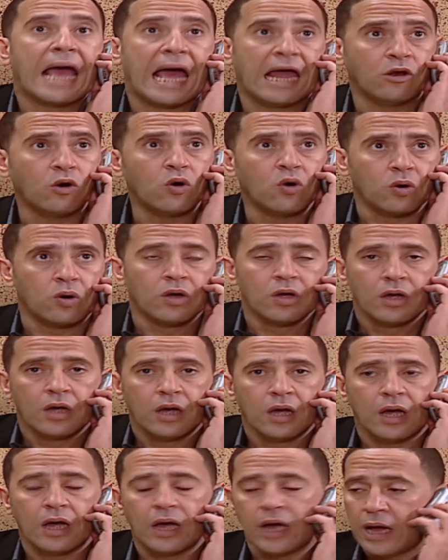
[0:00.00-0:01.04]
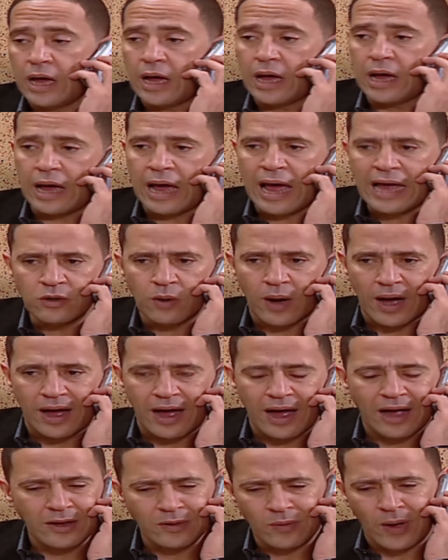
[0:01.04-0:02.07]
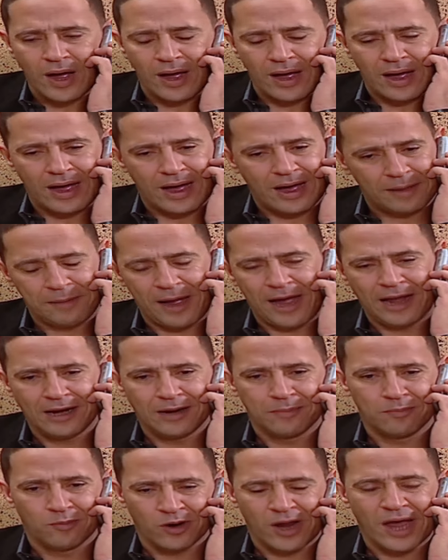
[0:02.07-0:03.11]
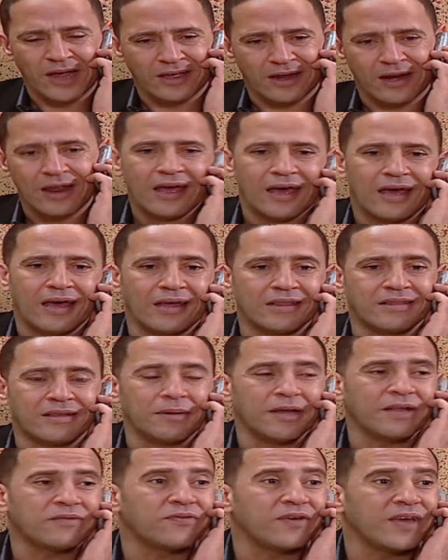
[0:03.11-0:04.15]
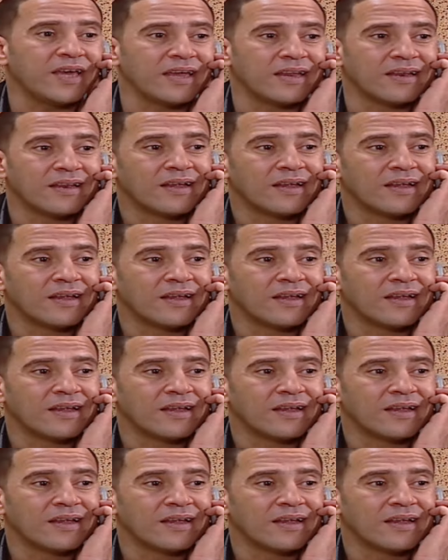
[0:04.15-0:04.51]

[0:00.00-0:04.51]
الو آه ايوه ايوه معلم منير آه انت بقيت فين